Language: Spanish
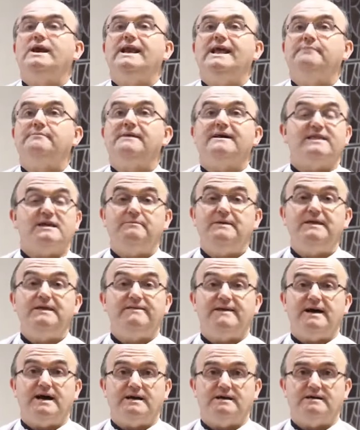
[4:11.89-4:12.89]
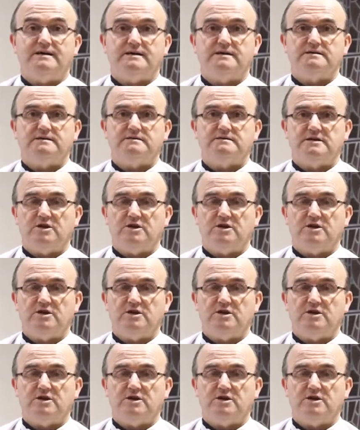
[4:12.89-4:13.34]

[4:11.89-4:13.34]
lema de vida,